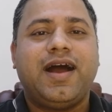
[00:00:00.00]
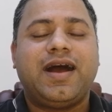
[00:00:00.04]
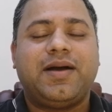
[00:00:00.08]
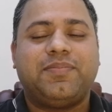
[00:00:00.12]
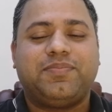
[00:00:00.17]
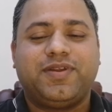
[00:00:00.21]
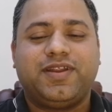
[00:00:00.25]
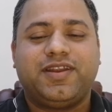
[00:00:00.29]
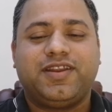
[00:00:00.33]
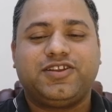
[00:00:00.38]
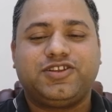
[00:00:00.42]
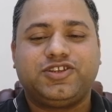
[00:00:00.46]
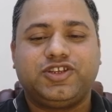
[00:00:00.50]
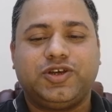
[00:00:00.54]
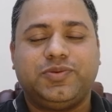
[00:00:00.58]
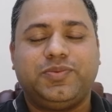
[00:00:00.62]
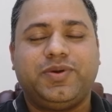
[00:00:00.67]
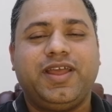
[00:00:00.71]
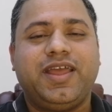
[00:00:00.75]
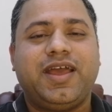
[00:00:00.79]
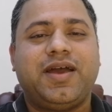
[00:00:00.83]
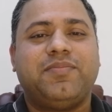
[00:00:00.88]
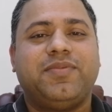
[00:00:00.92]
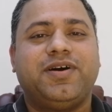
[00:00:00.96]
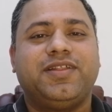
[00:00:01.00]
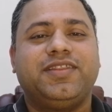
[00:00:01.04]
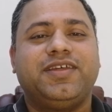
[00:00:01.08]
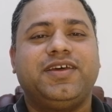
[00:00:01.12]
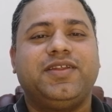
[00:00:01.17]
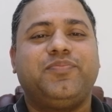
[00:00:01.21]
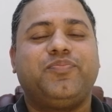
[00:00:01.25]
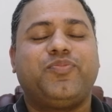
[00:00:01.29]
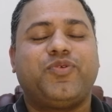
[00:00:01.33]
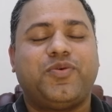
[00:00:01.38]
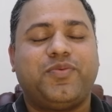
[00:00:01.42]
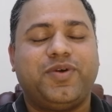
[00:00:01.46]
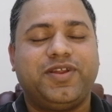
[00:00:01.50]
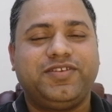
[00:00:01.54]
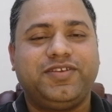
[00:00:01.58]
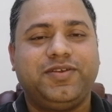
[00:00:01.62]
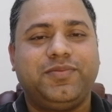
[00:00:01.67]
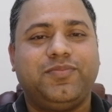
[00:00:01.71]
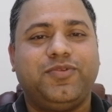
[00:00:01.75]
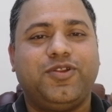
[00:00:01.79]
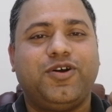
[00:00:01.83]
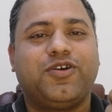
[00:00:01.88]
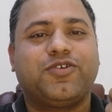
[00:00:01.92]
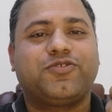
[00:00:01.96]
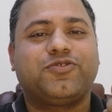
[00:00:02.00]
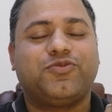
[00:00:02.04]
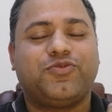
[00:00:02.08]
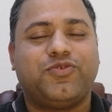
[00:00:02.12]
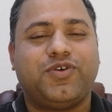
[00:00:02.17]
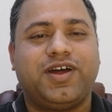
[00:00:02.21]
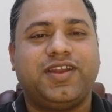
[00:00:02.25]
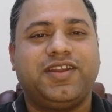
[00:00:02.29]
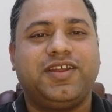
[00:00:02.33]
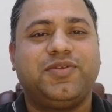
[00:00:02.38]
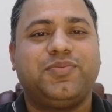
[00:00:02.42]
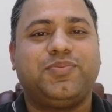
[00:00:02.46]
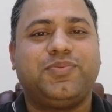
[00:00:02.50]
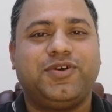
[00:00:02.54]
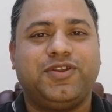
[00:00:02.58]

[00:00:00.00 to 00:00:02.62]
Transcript: আপনারা সবাই আমাদের প্রবাসী ব্লগস ওয়ানের